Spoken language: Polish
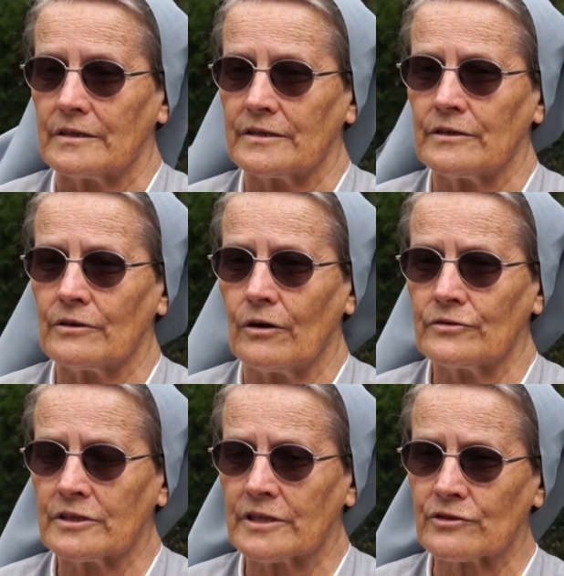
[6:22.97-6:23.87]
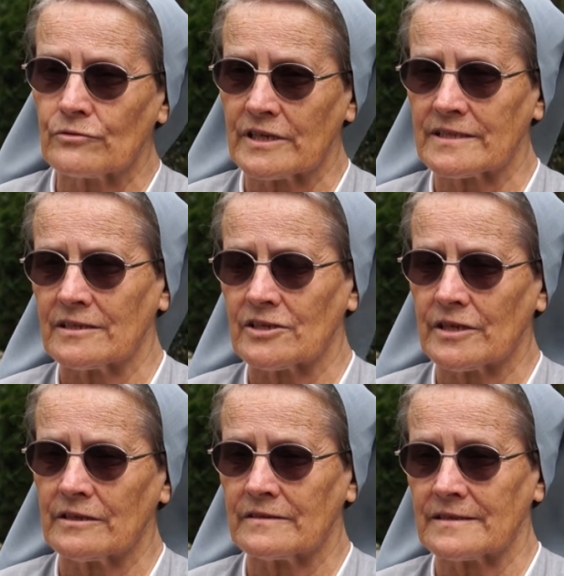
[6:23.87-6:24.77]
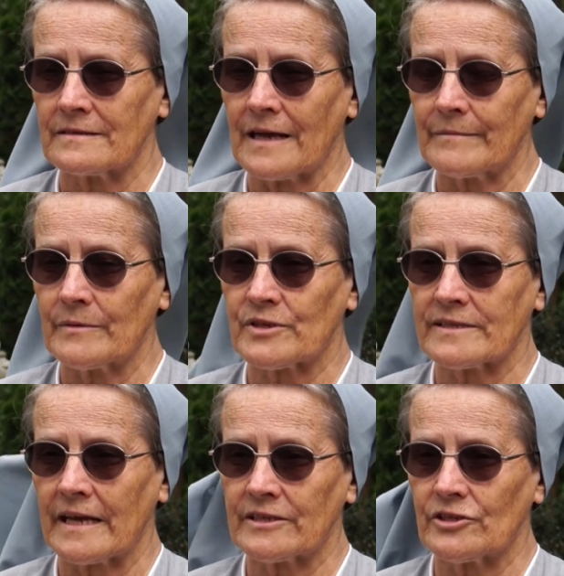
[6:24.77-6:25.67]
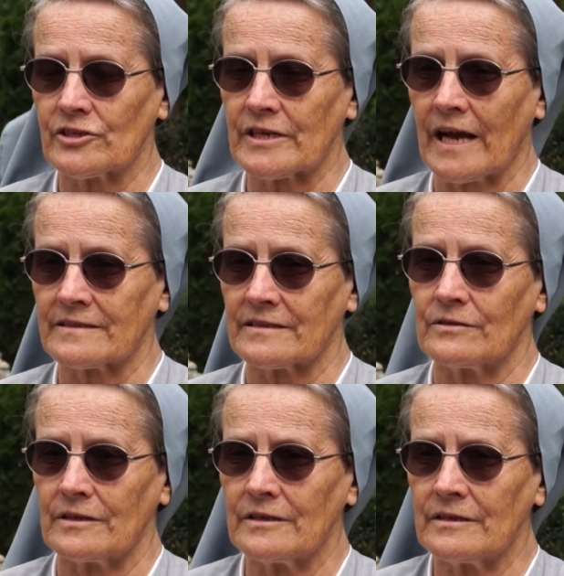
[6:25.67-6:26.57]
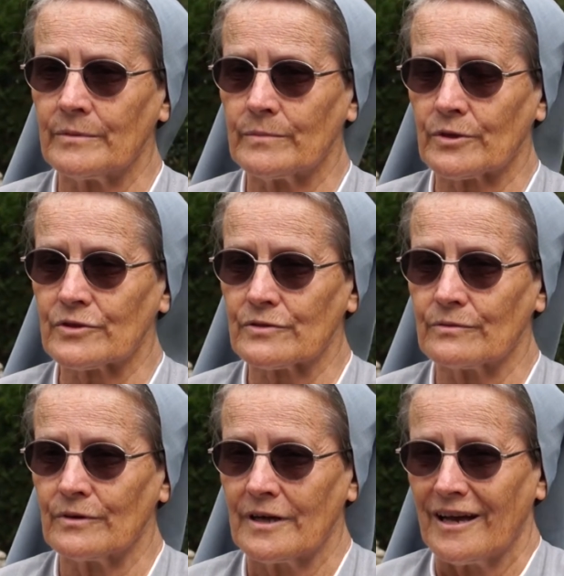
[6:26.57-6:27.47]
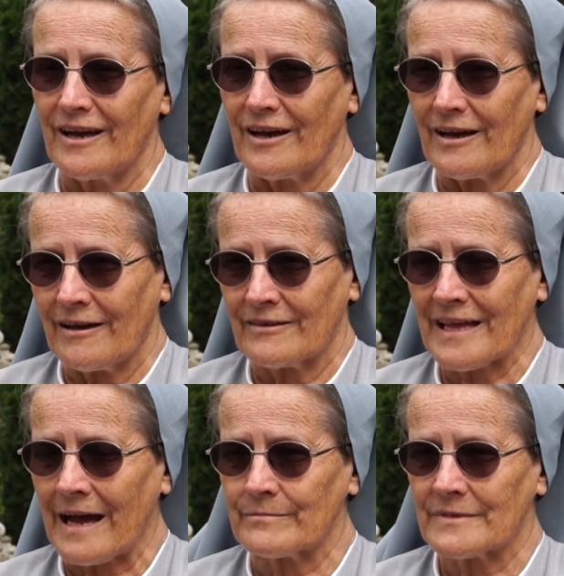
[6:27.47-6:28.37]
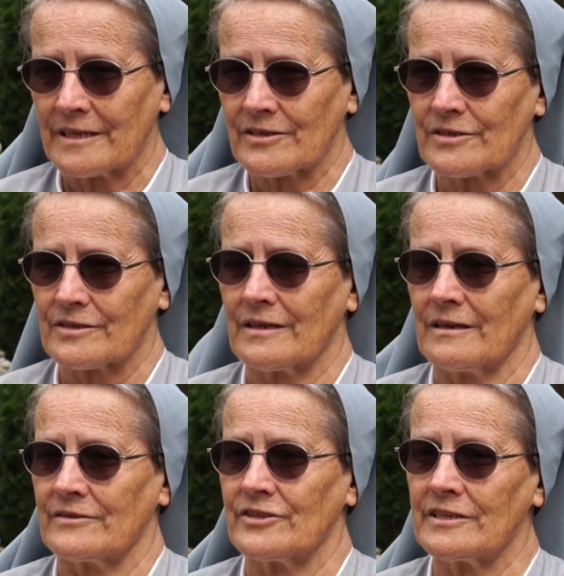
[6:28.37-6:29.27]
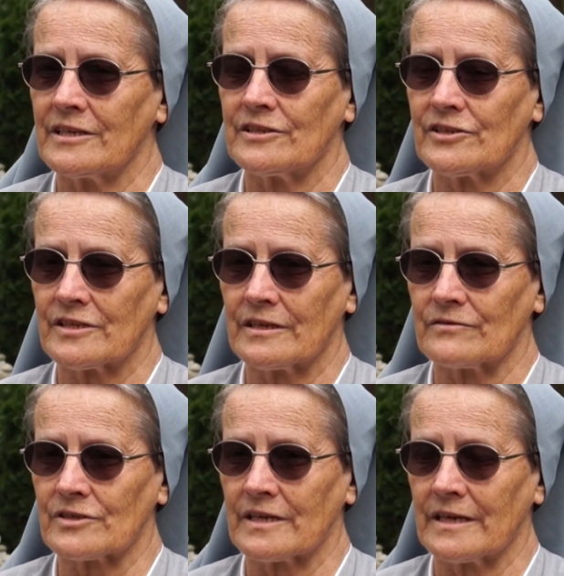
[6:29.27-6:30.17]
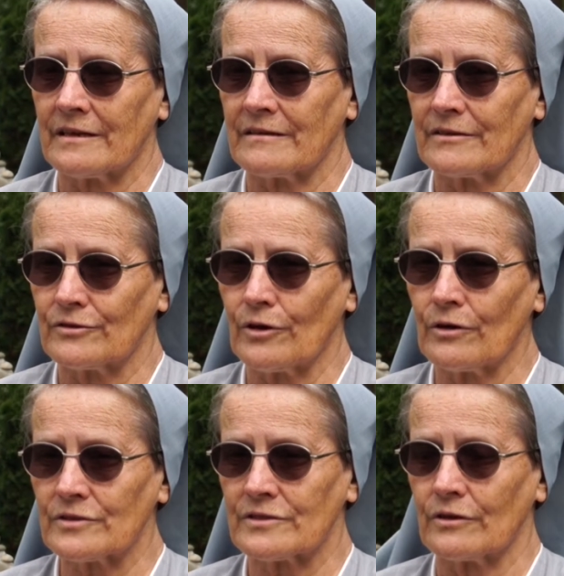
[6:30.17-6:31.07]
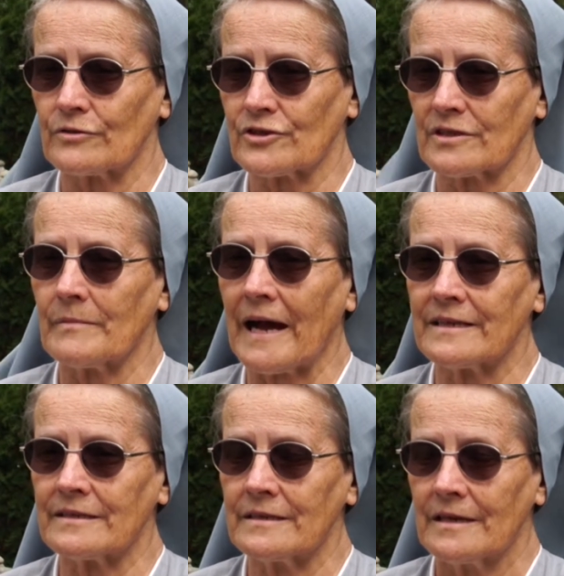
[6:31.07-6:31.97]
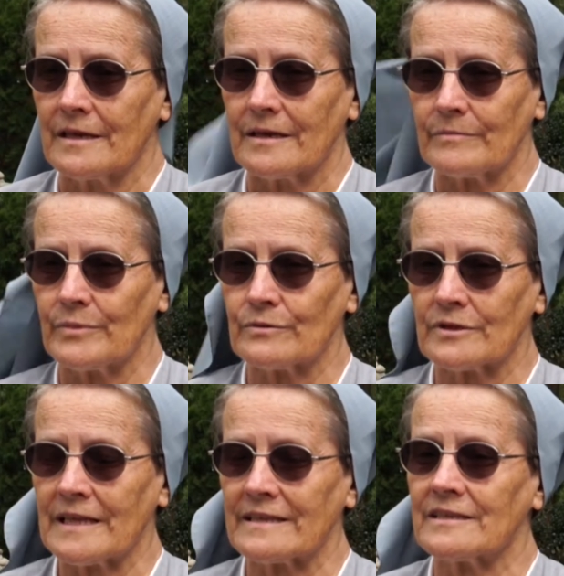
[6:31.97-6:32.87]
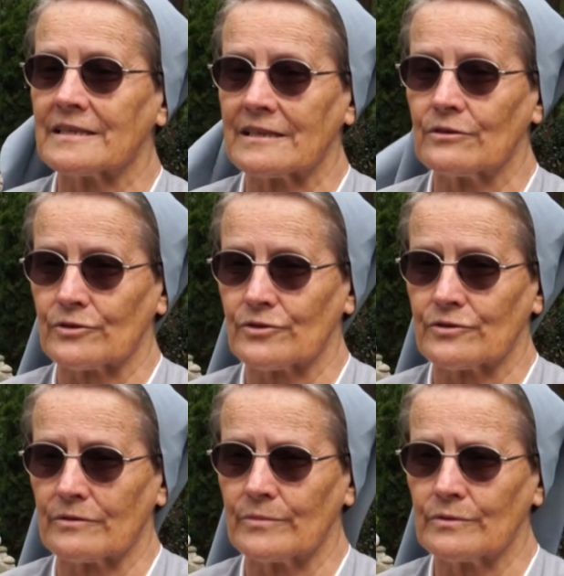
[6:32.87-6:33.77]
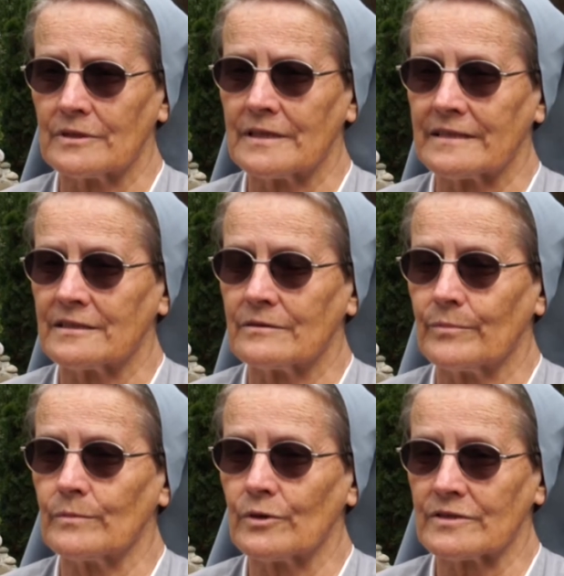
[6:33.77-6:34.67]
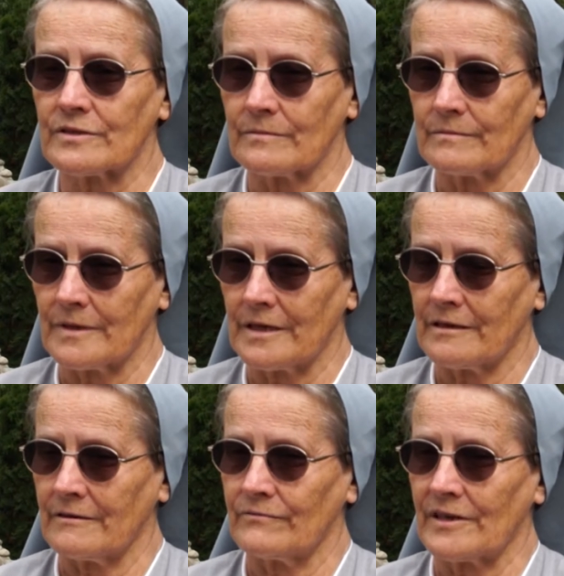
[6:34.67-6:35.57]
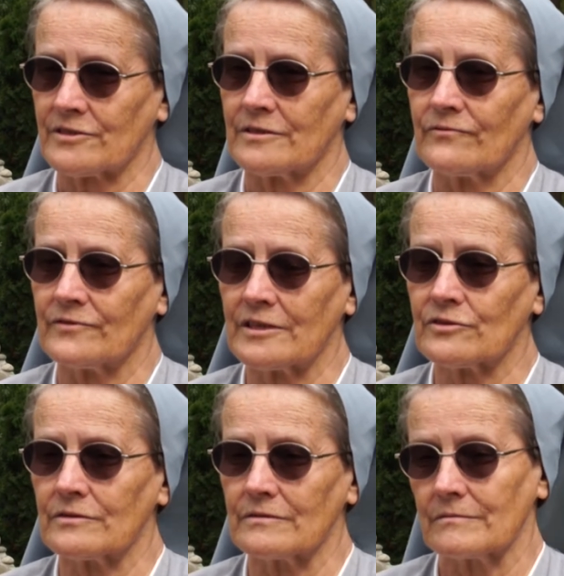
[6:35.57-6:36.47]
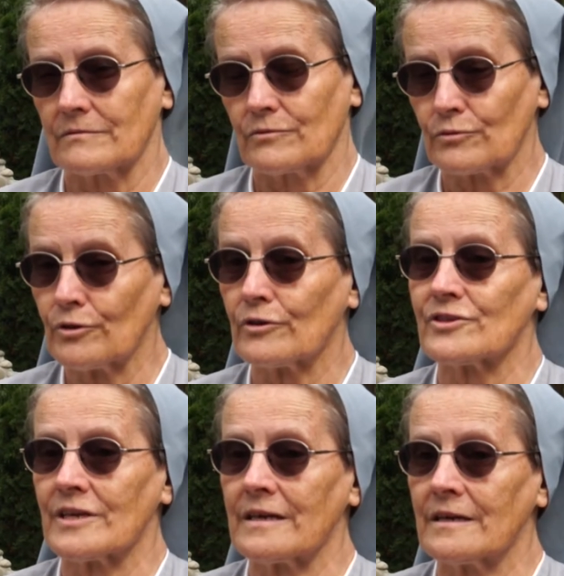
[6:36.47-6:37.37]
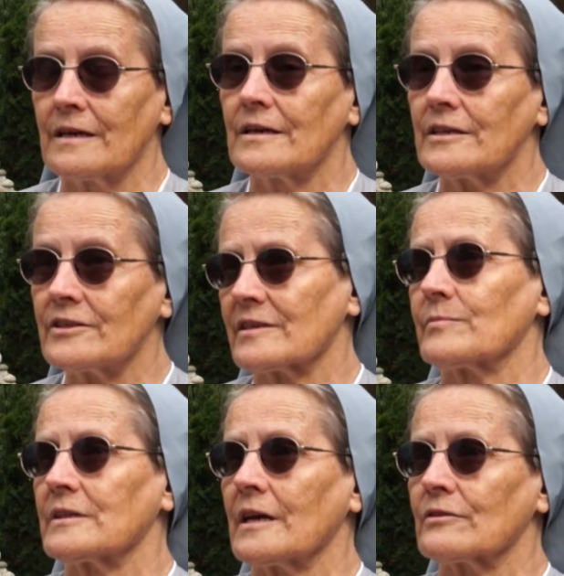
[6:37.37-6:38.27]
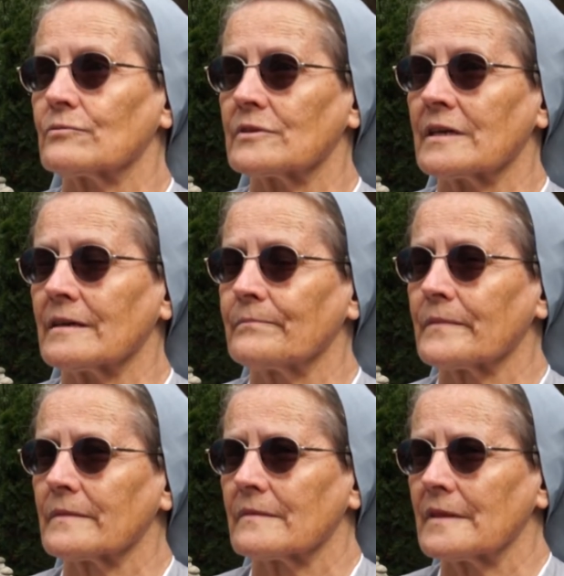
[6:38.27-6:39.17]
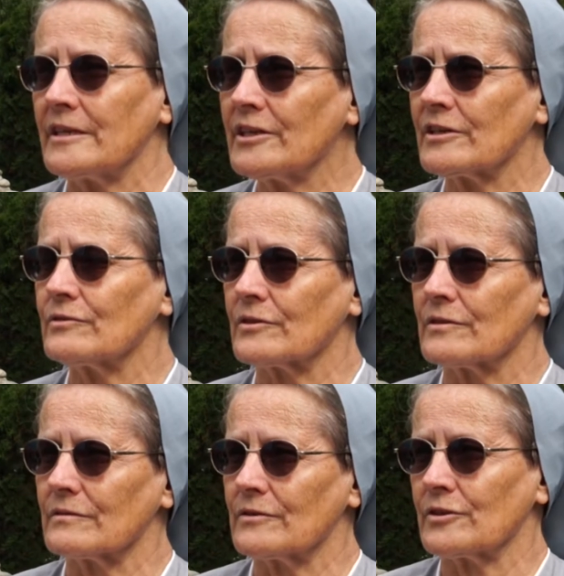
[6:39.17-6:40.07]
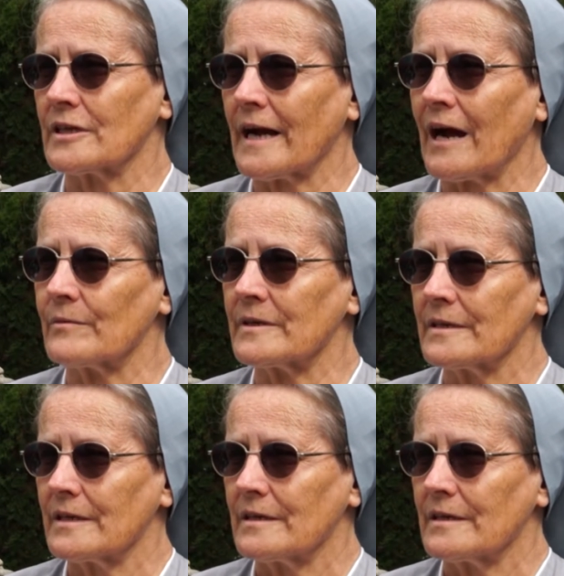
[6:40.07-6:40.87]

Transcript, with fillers: I oni też uczestniczyli z nami przez jakiś czas i, po prostu e, tam też dzielili się, że to, co otrzymali, było dla nich radością, było dla nich pomocą właśnie w tych trudnościach, i cierpienia, które ich do, dotykały.